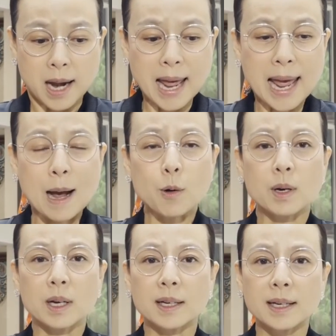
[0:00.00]
แล้ว
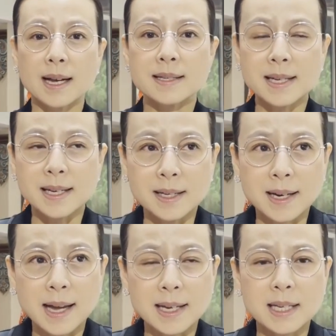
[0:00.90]
เหนือสิ่งอื่น
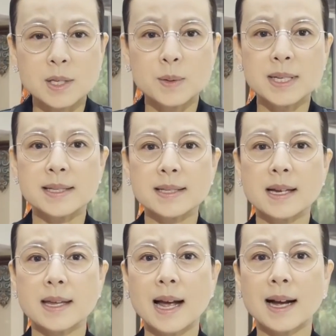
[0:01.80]
ใดอินโดนีเซี
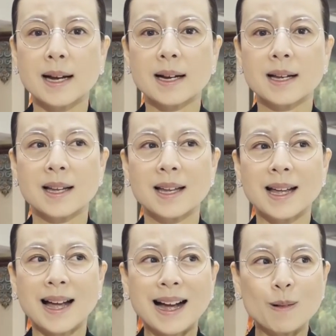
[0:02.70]
ยยัง
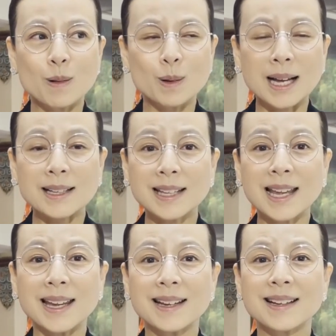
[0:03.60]
เอานัก
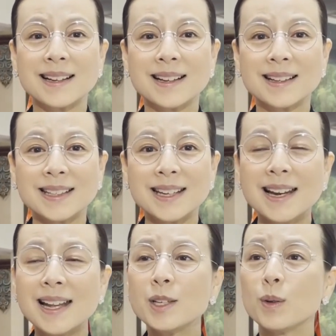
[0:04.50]
เตะที่
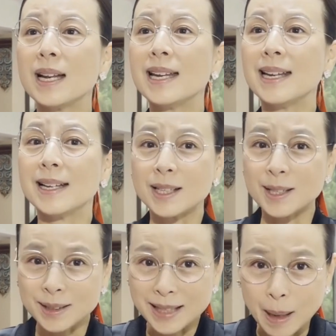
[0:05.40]
เล่นอยู่ในลีก
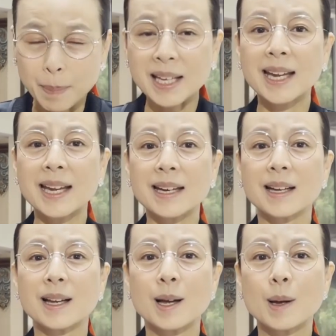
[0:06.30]
ต่างประเทศ
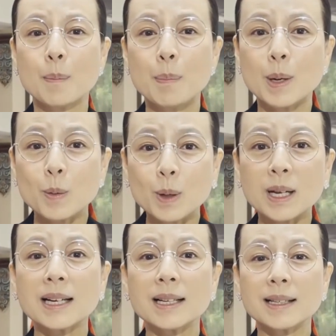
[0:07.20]
เป็นลูก
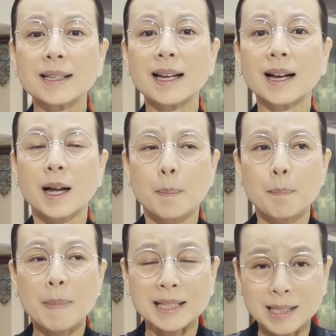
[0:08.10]
เนี่ย
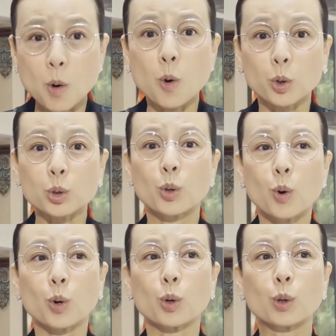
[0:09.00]
มาถึง 6
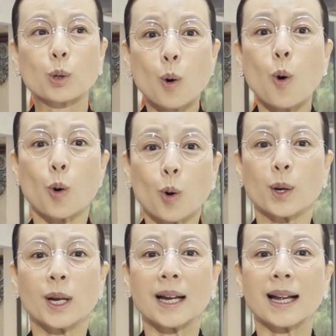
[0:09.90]
6 6 คน
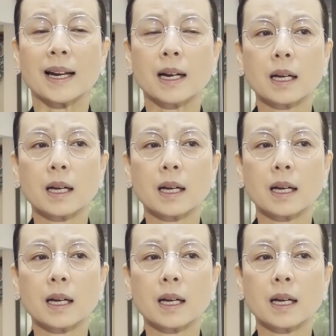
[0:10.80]
ด้วยกัน